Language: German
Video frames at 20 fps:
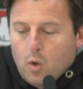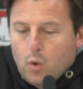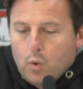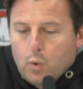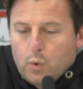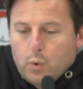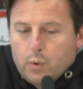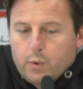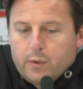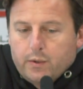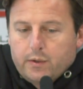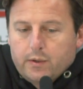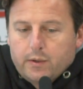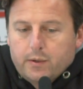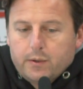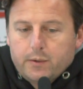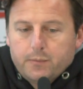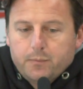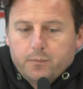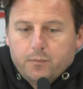Und
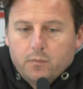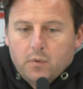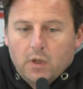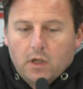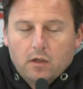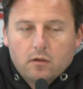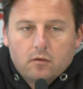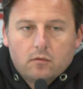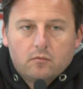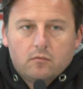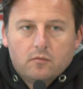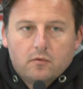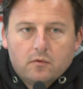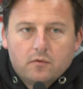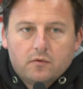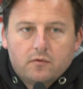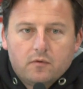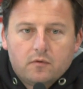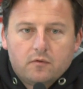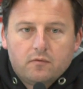äh, ja,
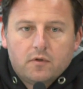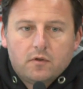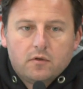es, es,